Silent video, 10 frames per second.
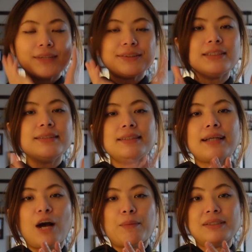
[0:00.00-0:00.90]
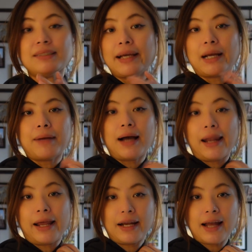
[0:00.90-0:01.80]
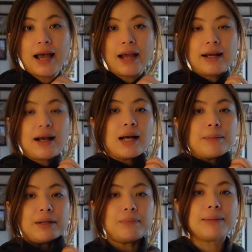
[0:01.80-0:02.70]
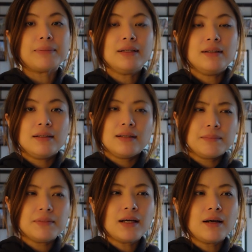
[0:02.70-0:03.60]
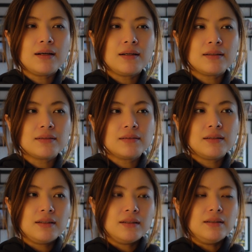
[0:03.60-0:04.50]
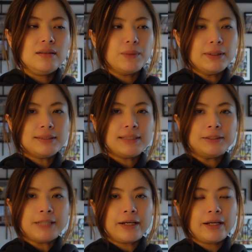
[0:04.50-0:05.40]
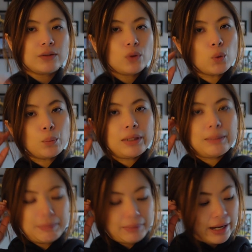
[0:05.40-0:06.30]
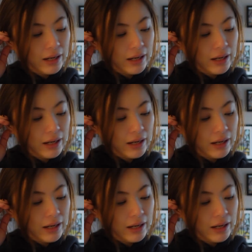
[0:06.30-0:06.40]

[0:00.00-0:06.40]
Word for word: เสื้อยืดสีขาวมันใส่กับอะไรก็ได้นะคะเป็นแบบลำลองหรือว่าจะใส่แจ็คเก็ตคลุมอะไรแบบเนี้ย